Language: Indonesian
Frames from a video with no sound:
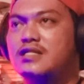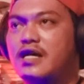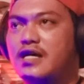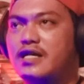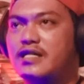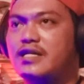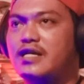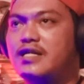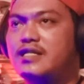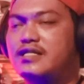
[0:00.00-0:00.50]

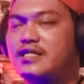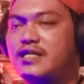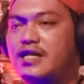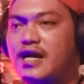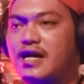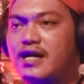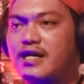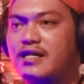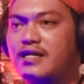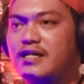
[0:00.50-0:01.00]
saya di
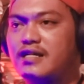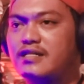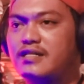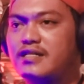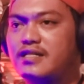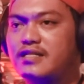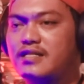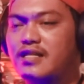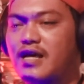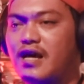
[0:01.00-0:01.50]

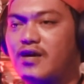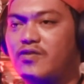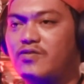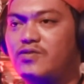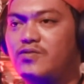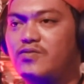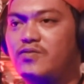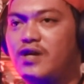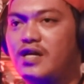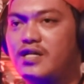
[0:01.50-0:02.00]
di
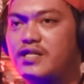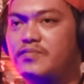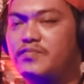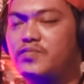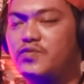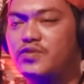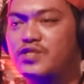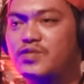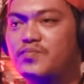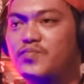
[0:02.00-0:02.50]
tahun
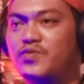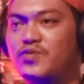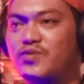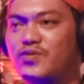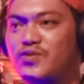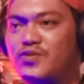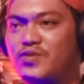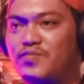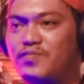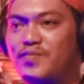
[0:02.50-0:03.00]
2010
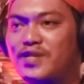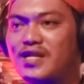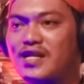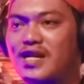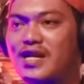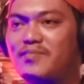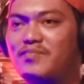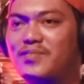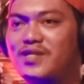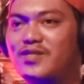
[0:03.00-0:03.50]

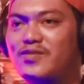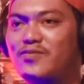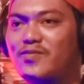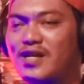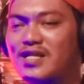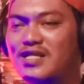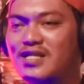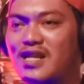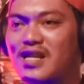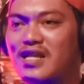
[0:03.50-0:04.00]
pernah
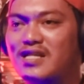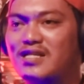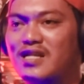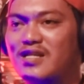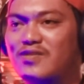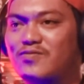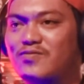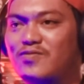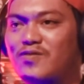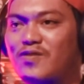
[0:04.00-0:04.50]
menjual salah
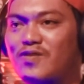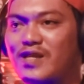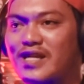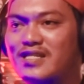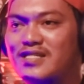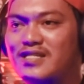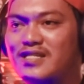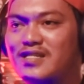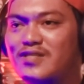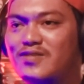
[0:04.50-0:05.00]
satu
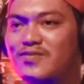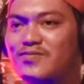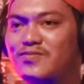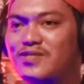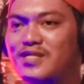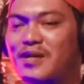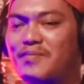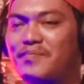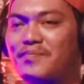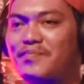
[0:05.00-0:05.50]
koleksi
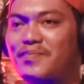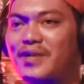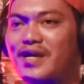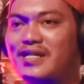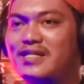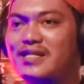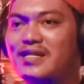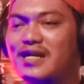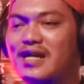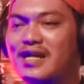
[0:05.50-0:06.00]
itu
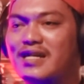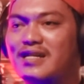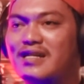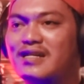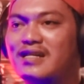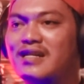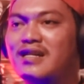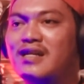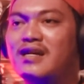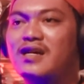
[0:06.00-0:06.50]
sampai
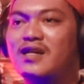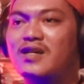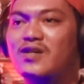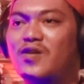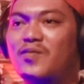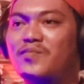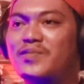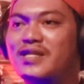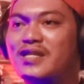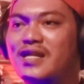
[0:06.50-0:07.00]
dengan
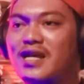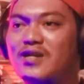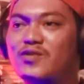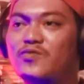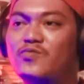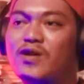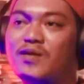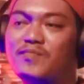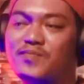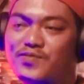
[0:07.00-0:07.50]

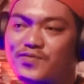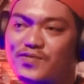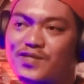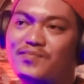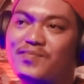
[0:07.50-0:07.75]
nominal 25